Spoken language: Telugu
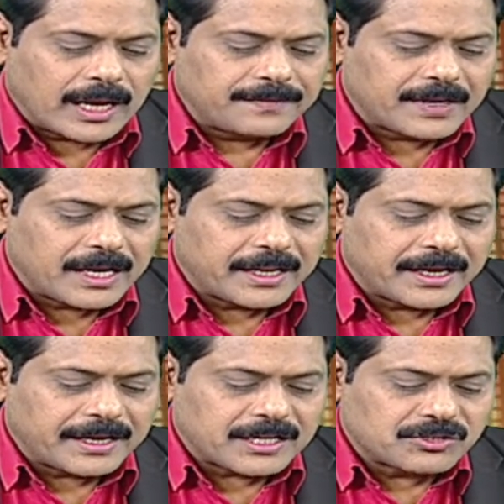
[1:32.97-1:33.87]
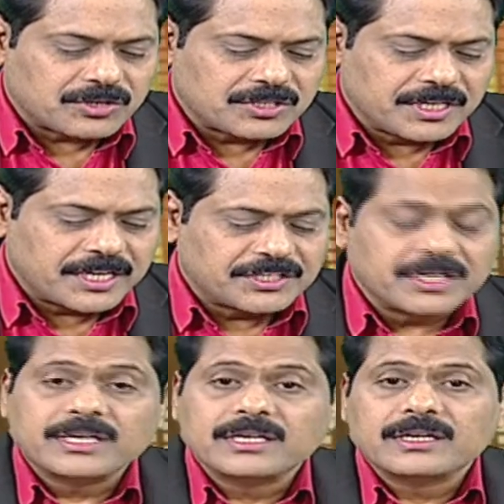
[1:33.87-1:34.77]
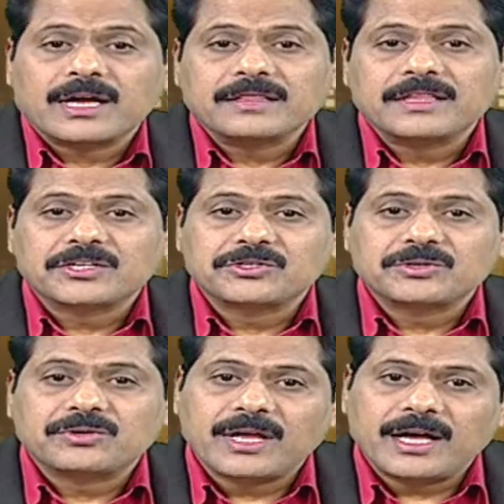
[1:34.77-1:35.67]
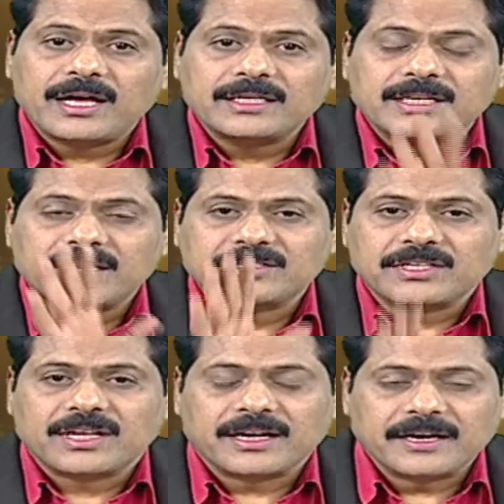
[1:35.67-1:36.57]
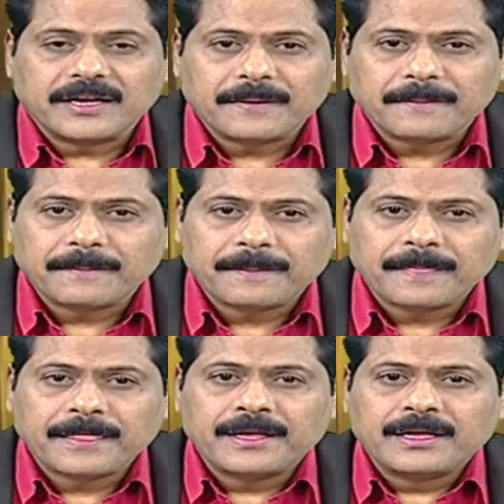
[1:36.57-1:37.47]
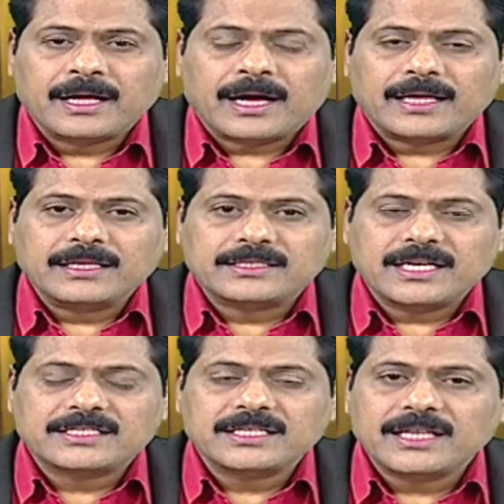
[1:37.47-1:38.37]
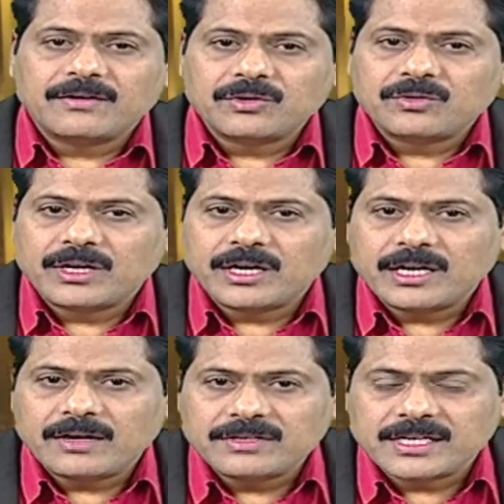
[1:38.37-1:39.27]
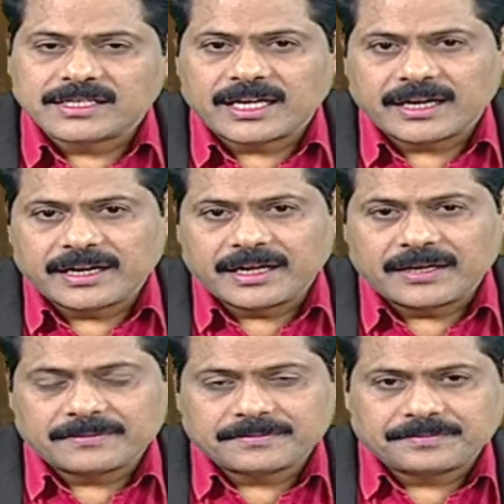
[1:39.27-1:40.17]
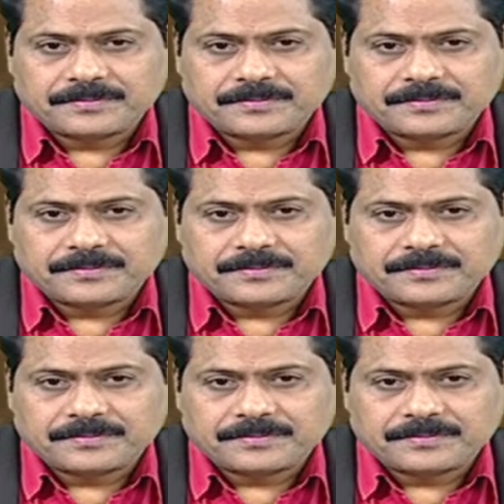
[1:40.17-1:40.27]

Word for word: ఆంధ్ర క్రికెట్ అసోసియేషన్ అధ్యక్షుడు కూడా శరత్చంద్రారెడ్డి అది చేసింది ఎవరు అని అంటే విజయసాయిరెడ్డి గారు